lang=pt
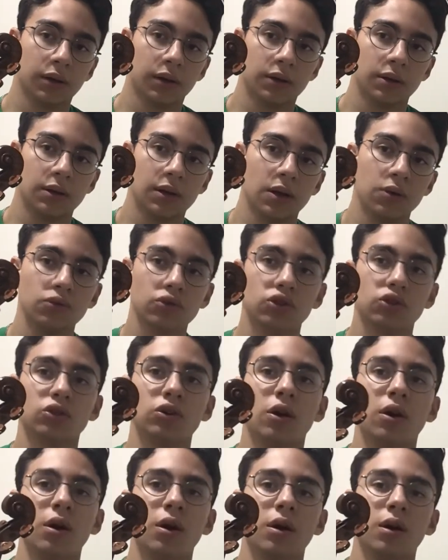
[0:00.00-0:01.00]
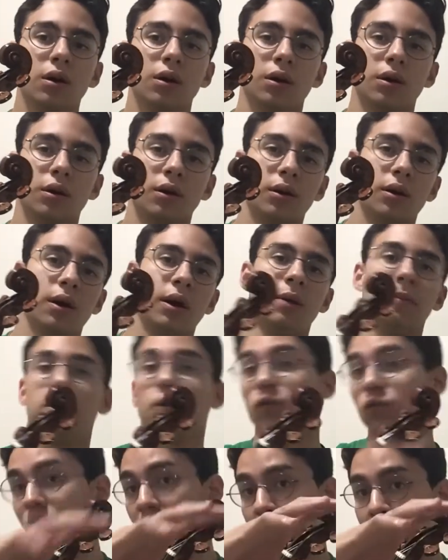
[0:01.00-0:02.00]
não só a
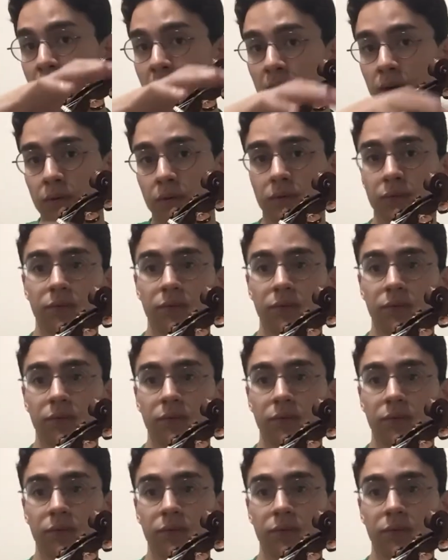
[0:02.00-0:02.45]
mão do ar